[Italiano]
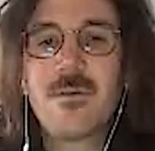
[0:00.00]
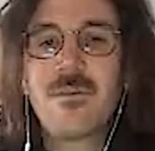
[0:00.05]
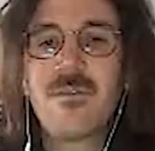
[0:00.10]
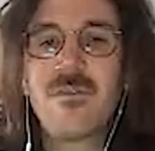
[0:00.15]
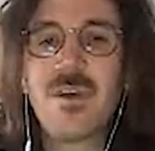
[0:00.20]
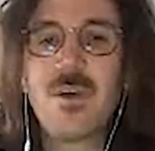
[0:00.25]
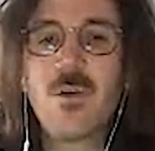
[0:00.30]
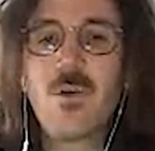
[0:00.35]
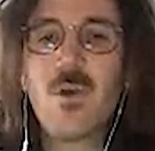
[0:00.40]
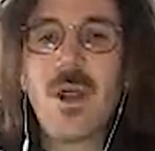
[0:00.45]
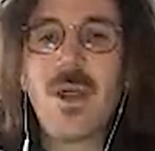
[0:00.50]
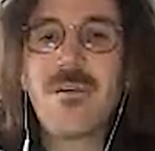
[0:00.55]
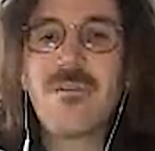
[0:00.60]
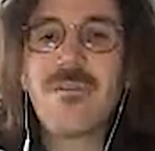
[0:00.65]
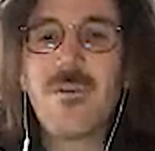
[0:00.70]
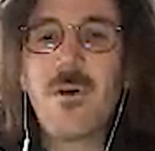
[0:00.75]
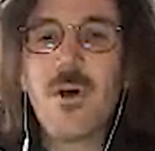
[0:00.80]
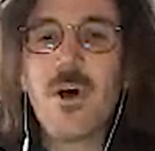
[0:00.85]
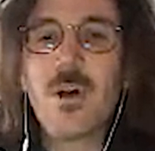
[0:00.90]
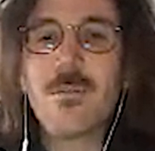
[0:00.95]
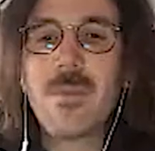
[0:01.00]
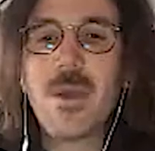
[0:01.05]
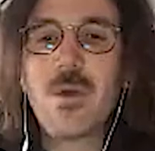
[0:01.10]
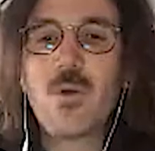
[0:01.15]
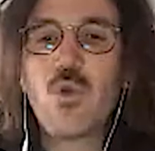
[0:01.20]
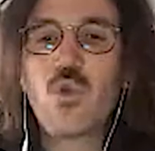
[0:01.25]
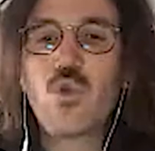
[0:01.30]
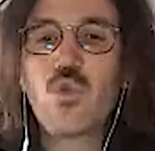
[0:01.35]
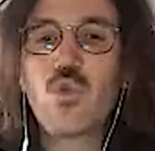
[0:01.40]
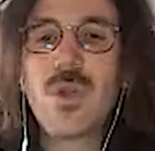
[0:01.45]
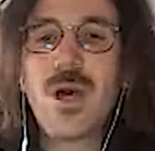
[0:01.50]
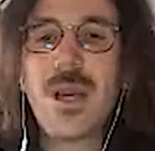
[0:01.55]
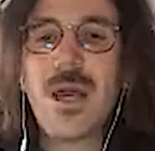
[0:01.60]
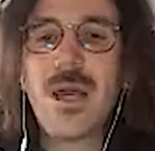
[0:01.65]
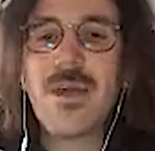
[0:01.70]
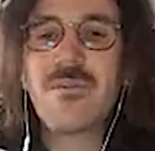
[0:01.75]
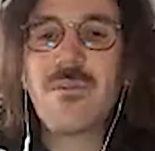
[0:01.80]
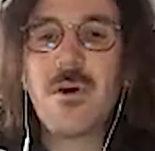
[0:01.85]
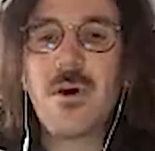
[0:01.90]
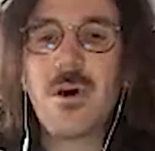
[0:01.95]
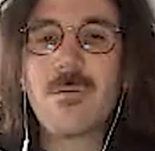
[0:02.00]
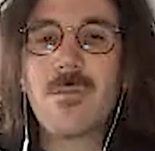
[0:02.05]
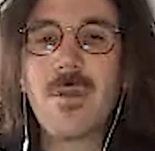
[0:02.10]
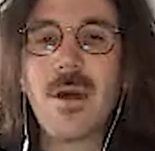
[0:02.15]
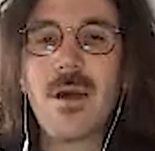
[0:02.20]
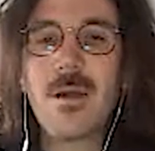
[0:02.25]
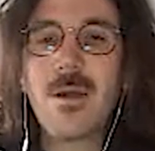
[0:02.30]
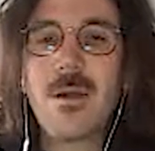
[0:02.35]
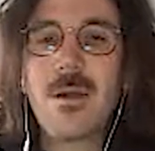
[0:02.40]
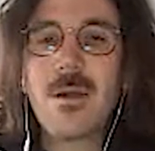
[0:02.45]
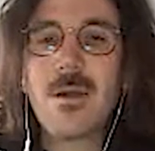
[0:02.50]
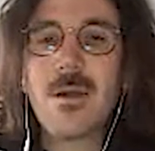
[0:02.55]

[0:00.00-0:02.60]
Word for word: figure informi cui tu darai forma,